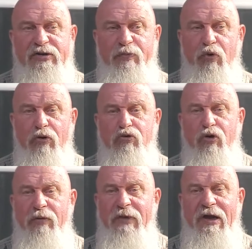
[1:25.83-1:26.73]
к
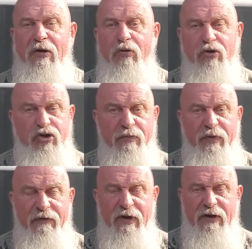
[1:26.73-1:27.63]
спорту имели очень
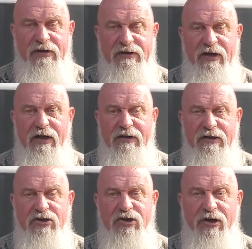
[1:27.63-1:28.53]
поверхностное
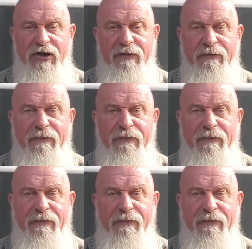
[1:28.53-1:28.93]
отношение.